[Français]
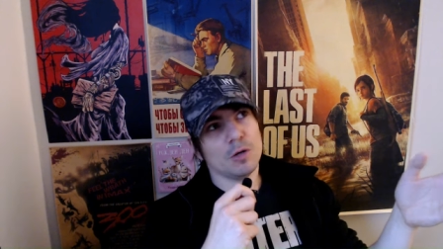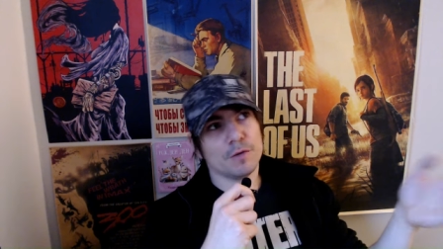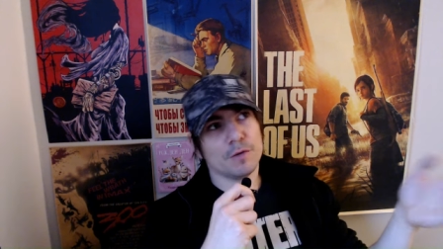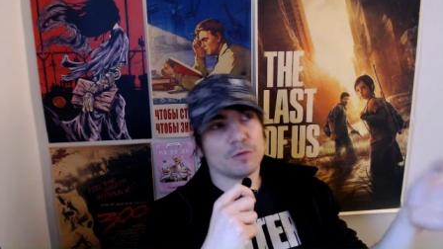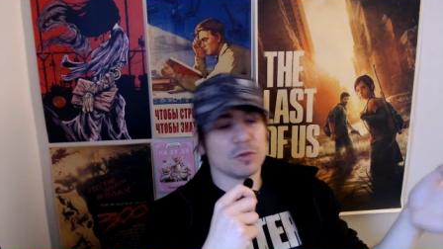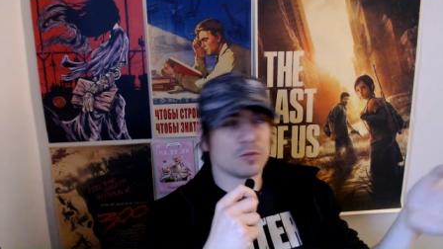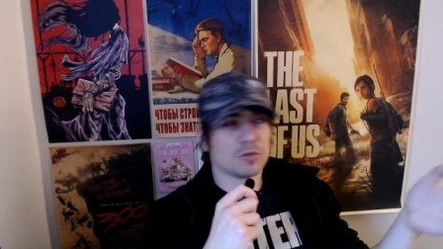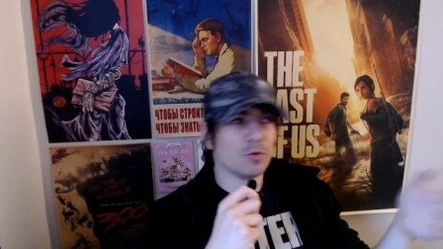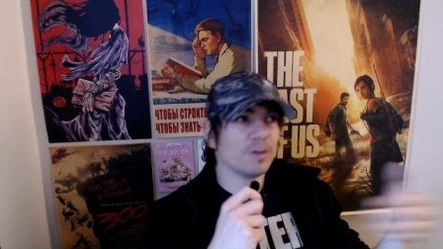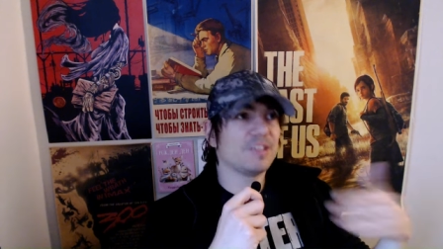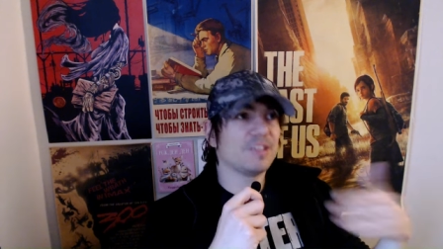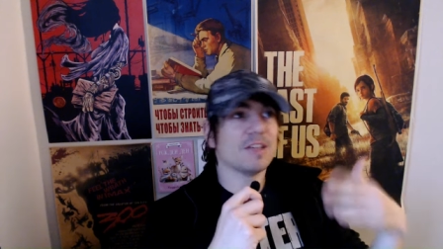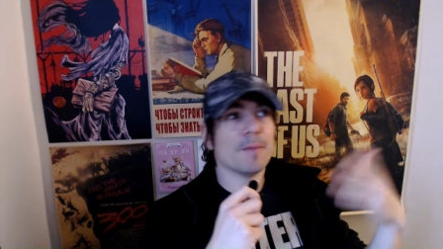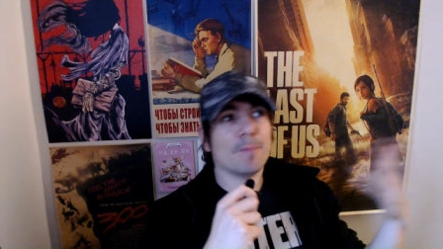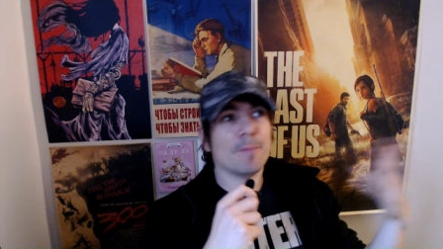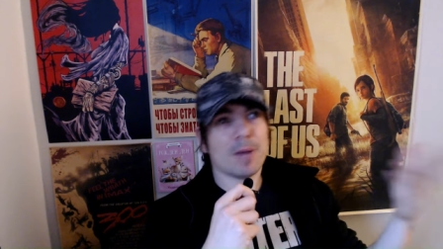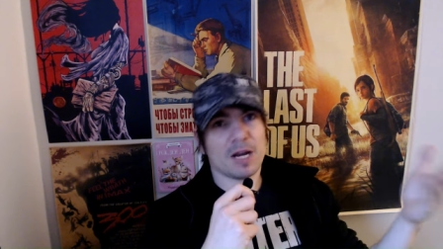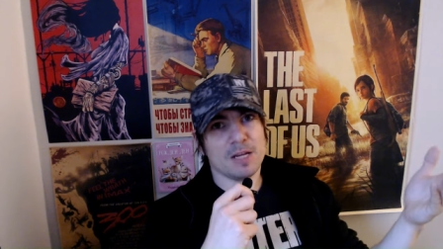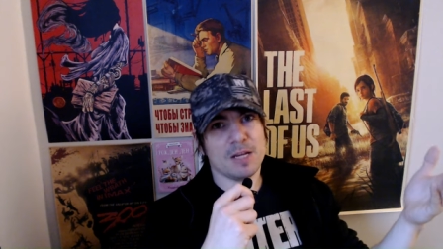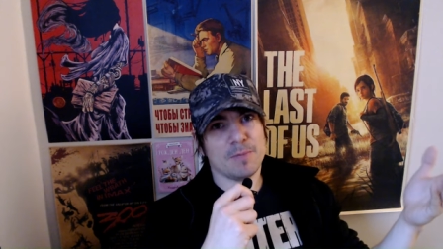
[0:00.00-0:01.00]
Love Story, ça me
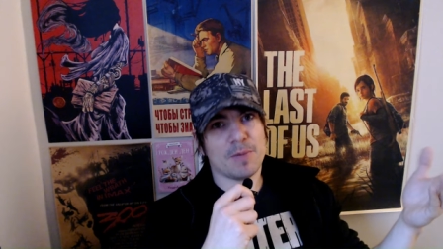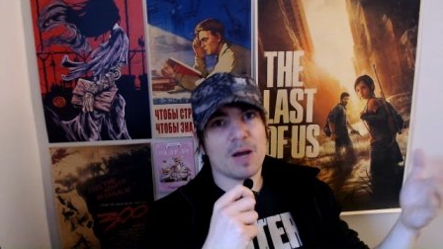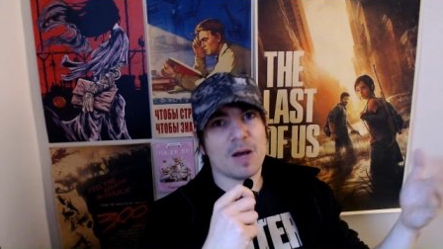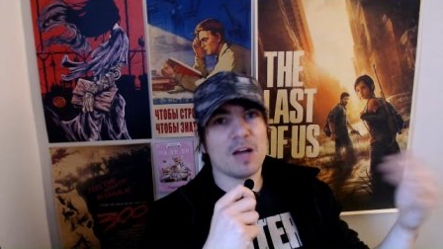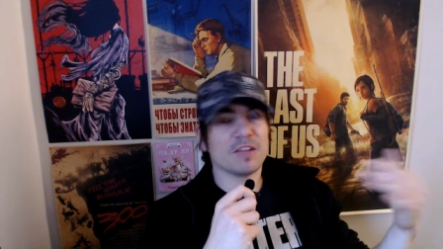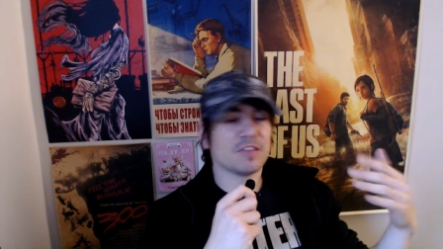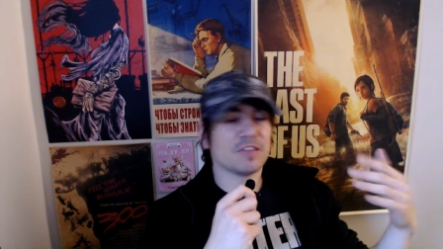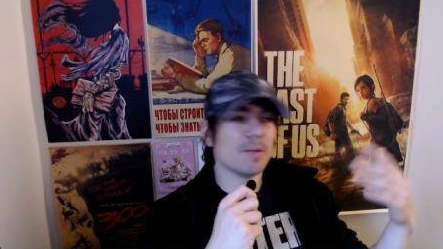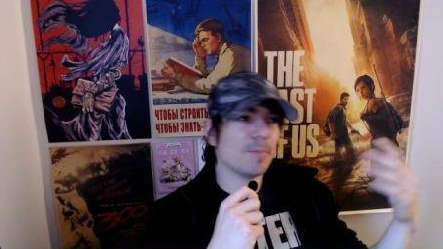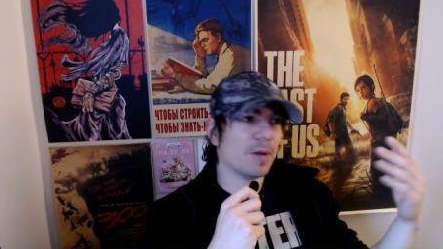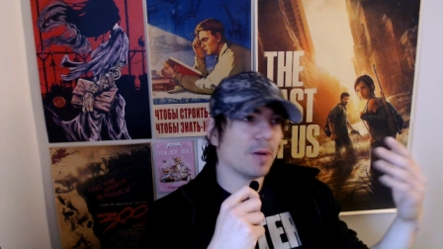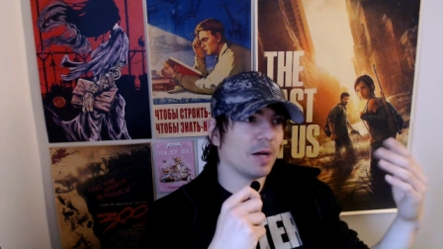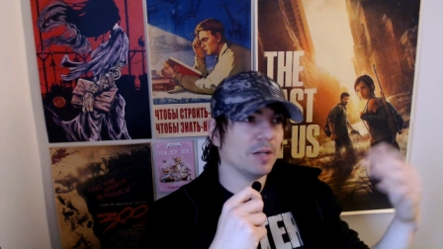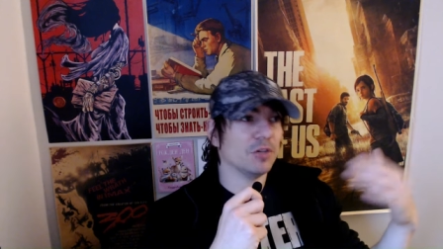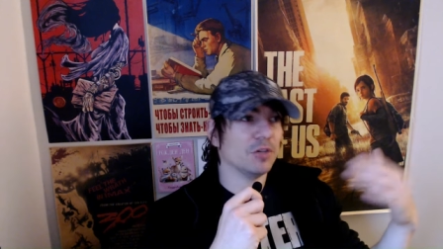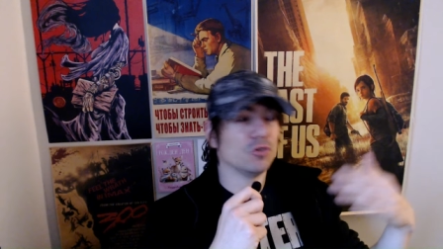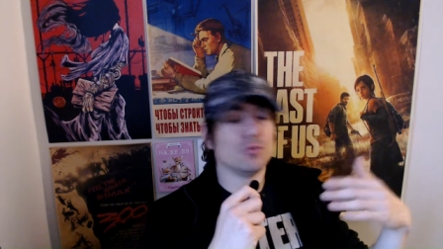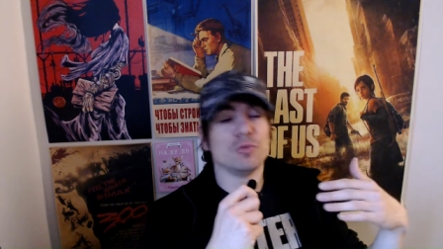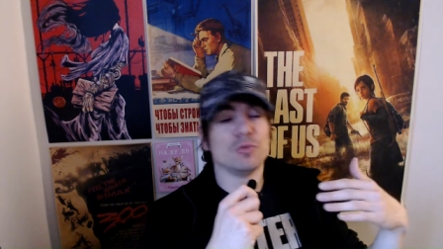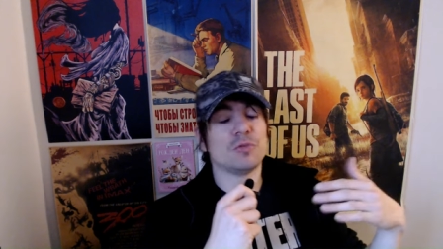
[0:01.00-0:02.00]
parlait pas. Ça
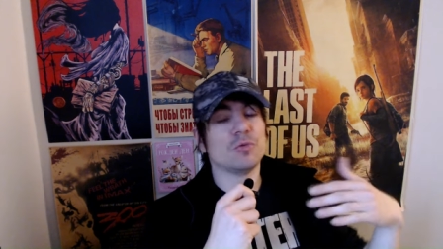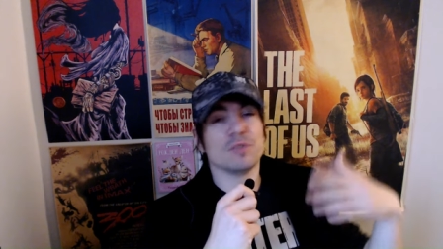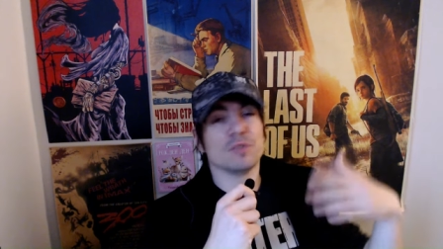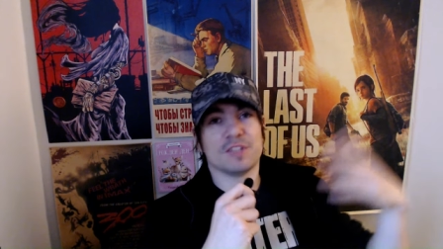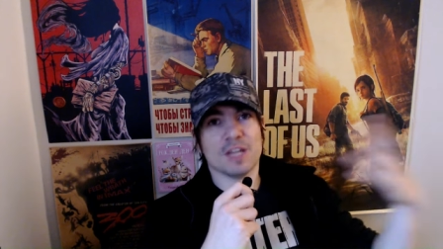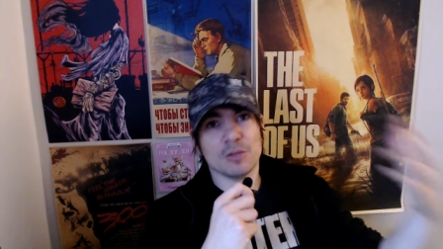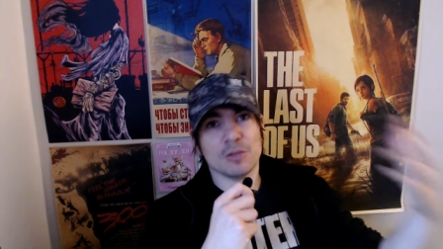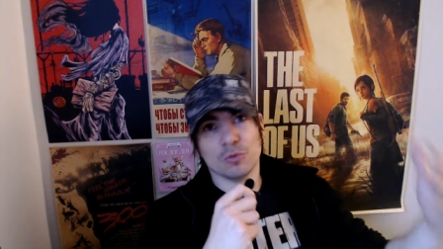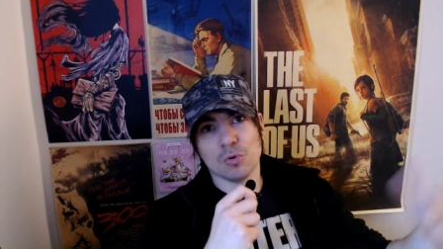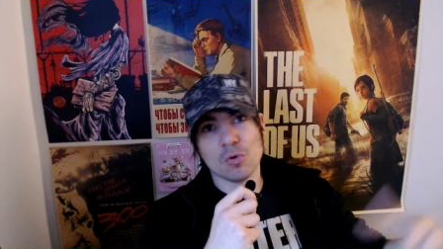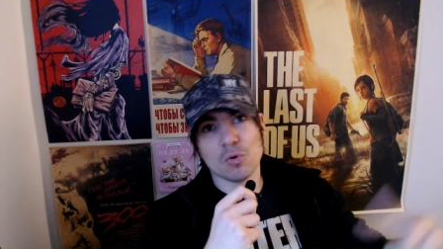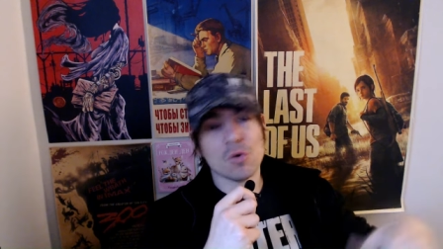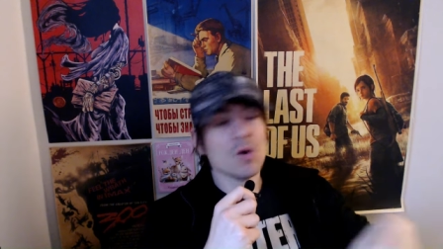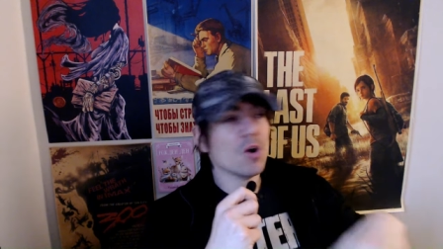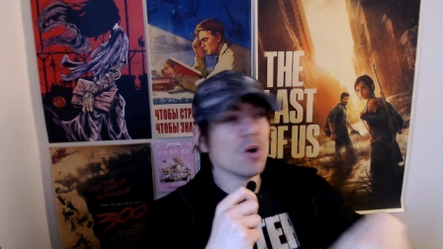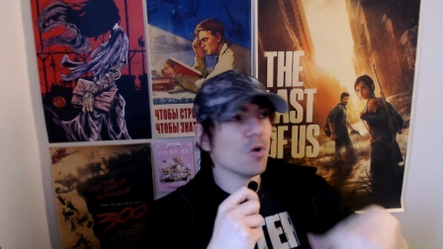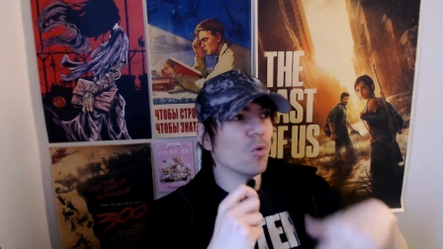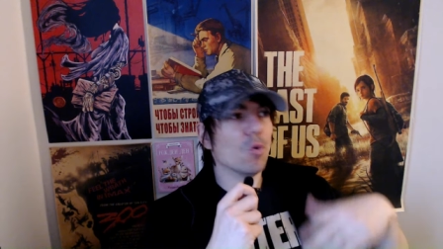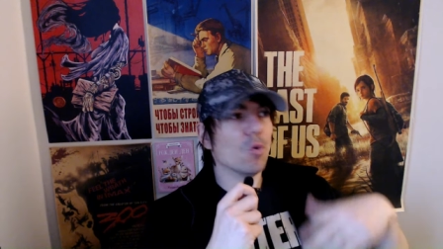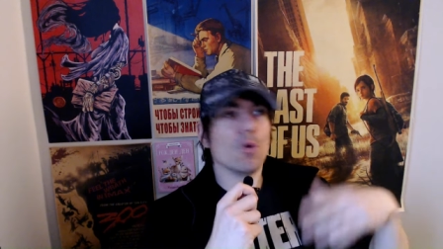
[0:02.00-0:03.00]
parlait juste aux ados,
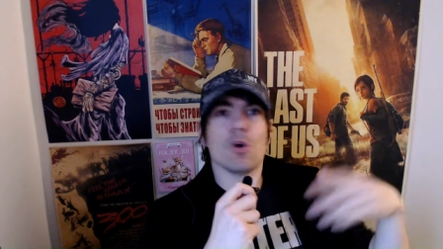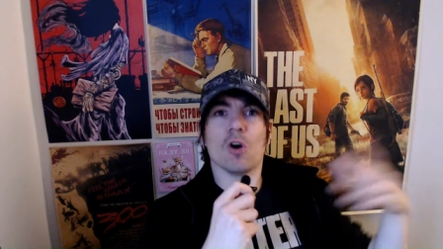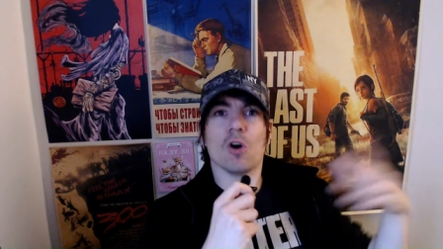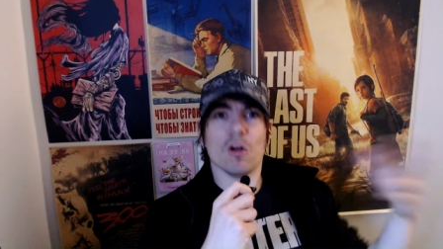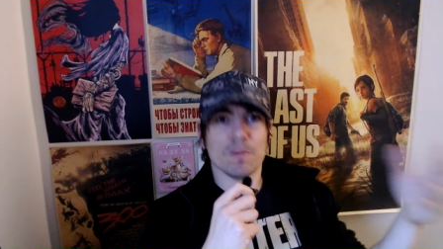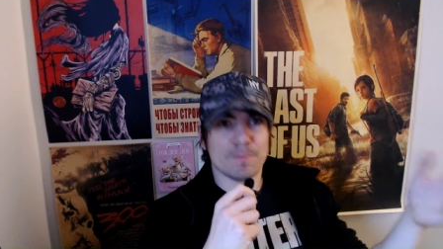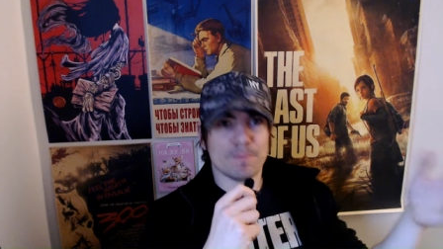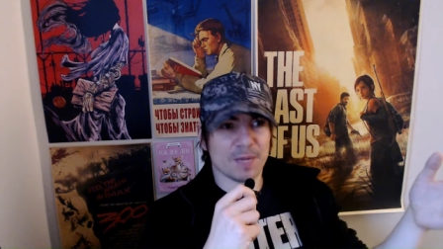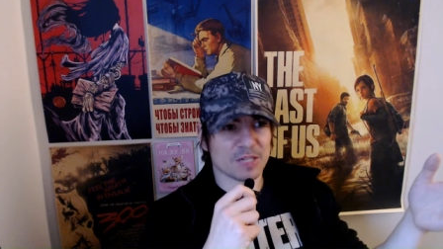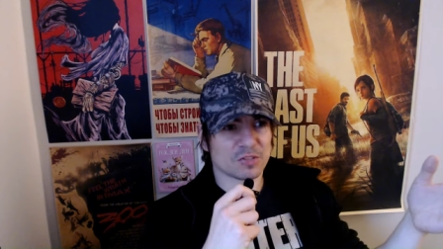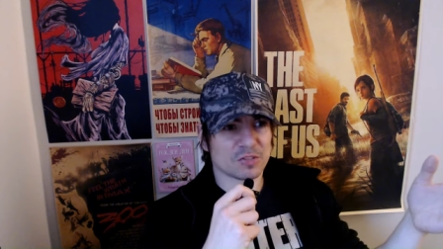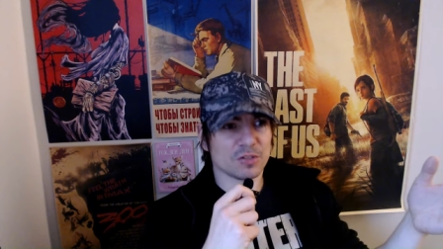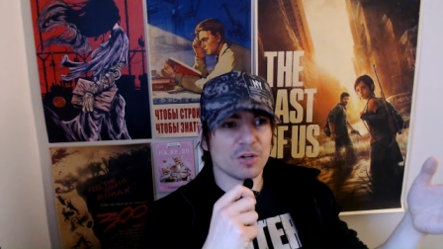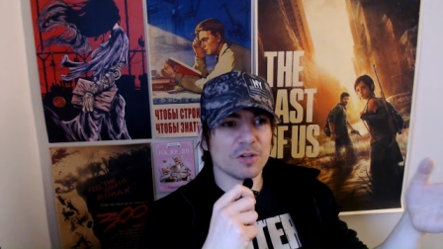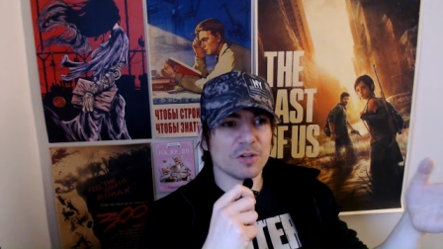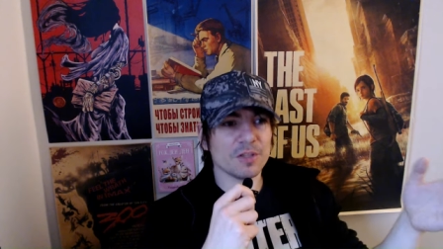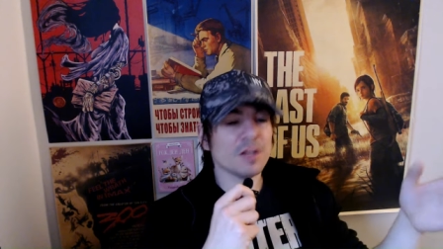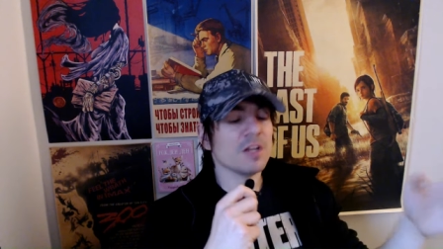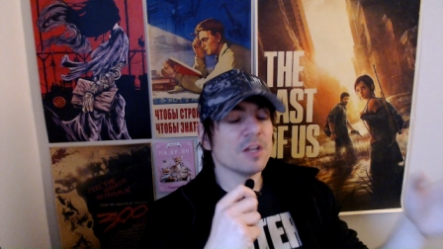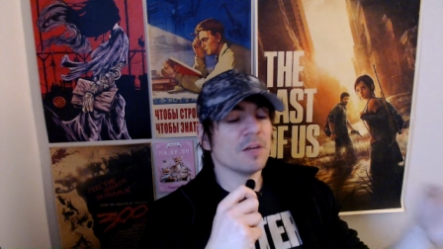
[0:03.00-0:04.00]
aux grandes
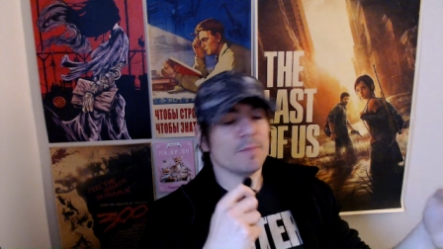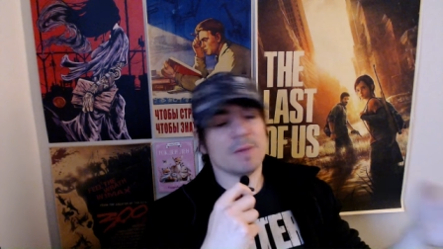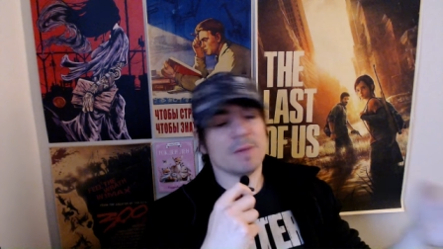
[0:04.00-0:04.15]
personnes.